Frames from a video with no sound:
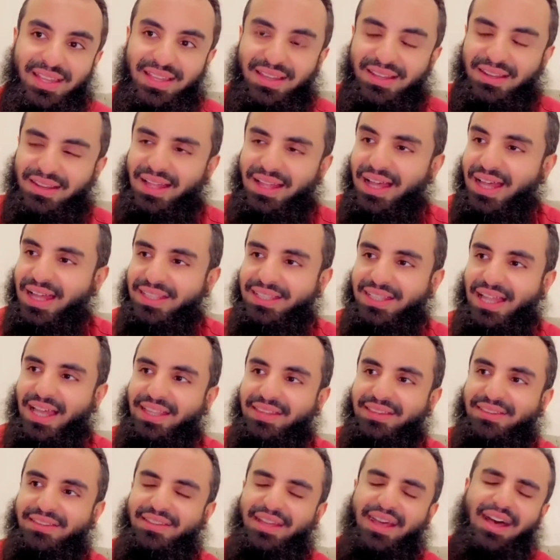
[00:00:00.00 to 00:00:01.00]
راحت
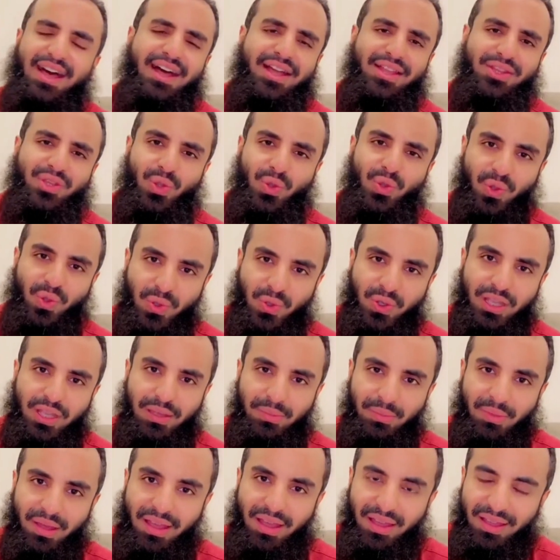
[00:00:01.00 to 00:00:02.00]
عند أحد
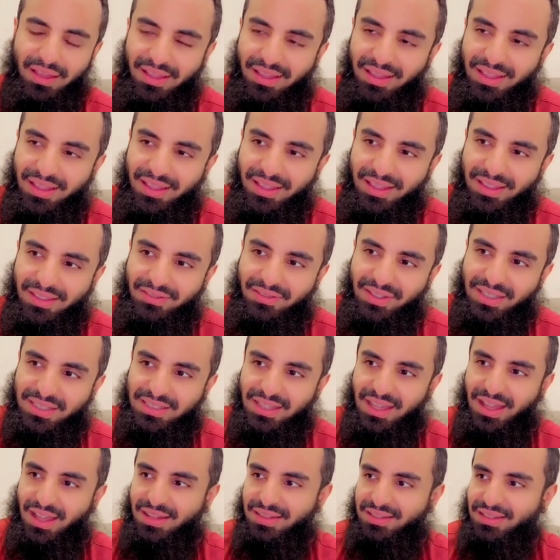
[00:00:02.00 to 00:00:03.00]
الحكماء
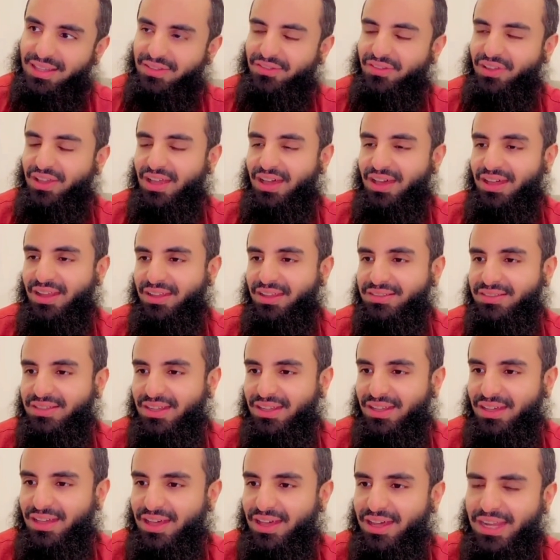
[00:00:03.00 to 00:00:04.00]
فسألته فقالت له
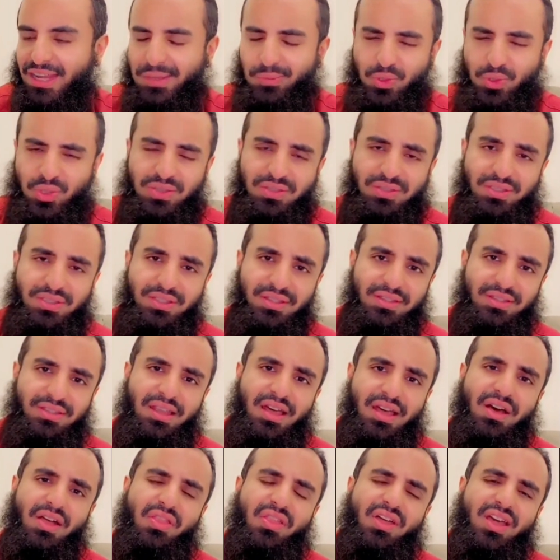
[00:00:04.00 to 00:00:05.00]
أنا
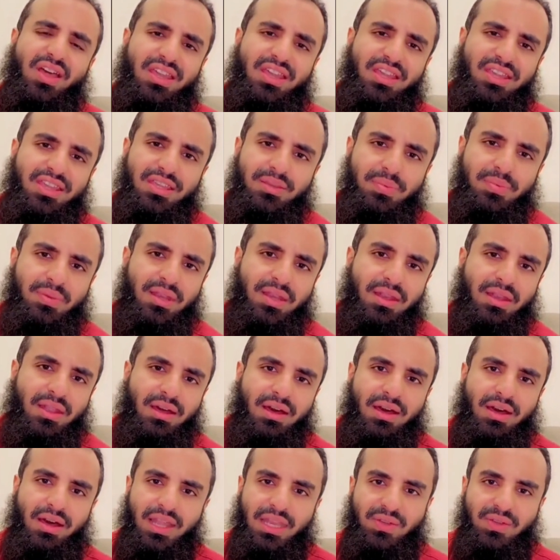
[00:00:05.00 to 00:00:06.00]
مستعدة أضحي
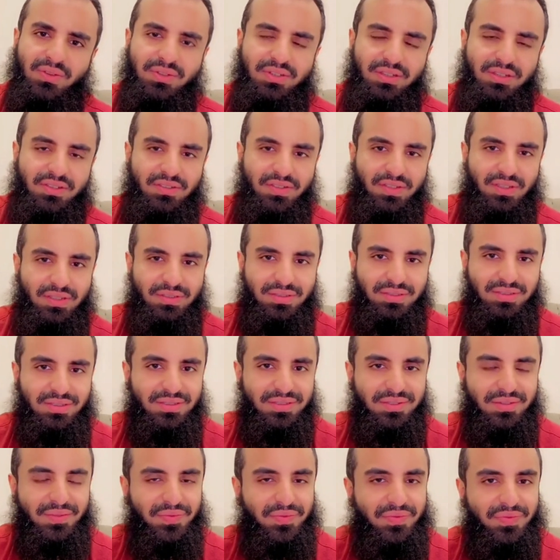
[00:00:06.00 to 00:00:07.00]
بالغالي والنفيس
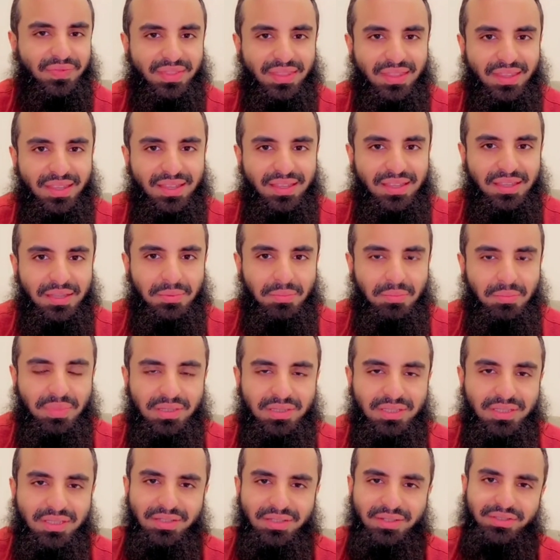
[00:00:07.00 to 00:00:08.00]

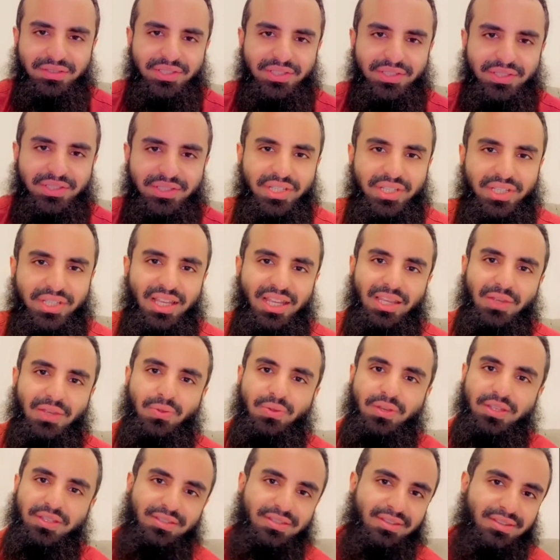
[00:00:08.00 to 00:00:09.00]
بس يرجع لي
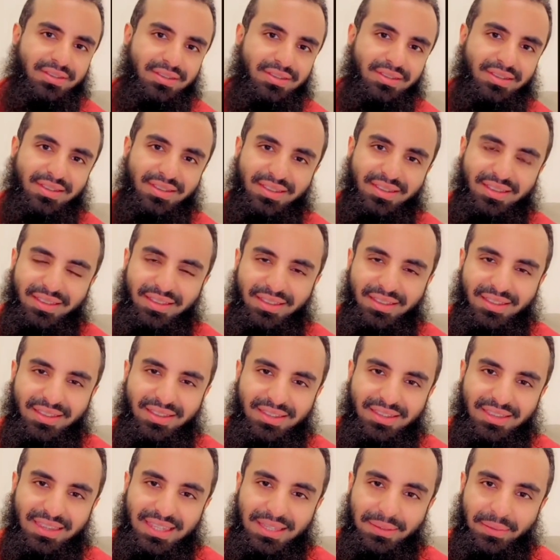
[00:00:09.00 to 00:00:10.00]
ولدي
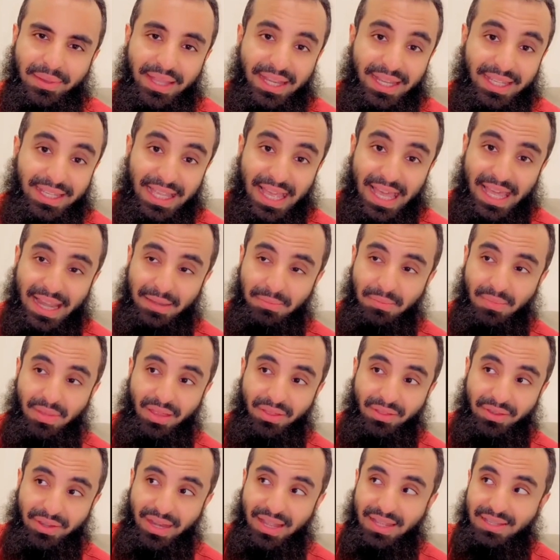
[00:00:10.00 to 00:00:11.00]
طبعا أحيانا يعني بعض
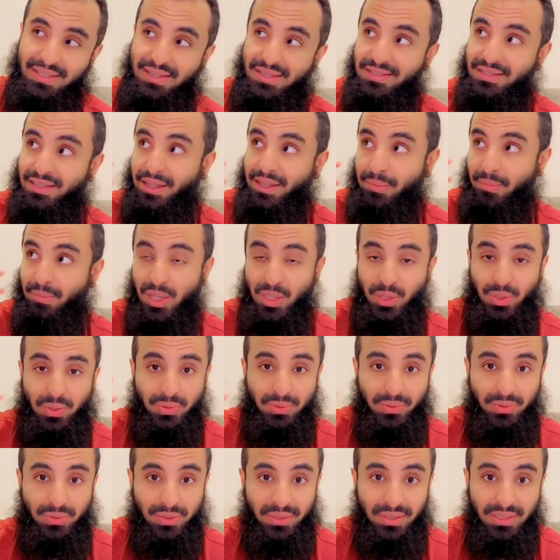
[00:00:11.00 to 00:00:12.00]
الناس يصير
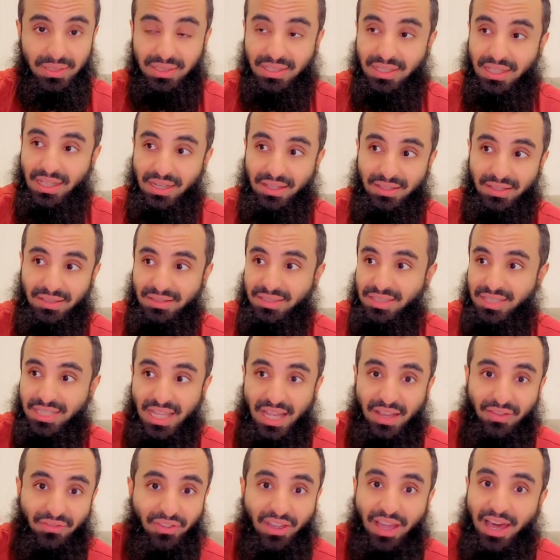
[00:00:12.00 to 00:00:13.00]
محزون يصير تجيه
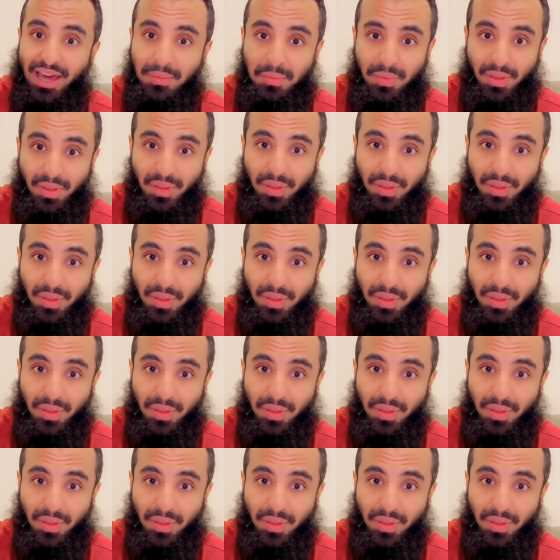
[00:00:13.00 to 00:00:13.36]
أفكار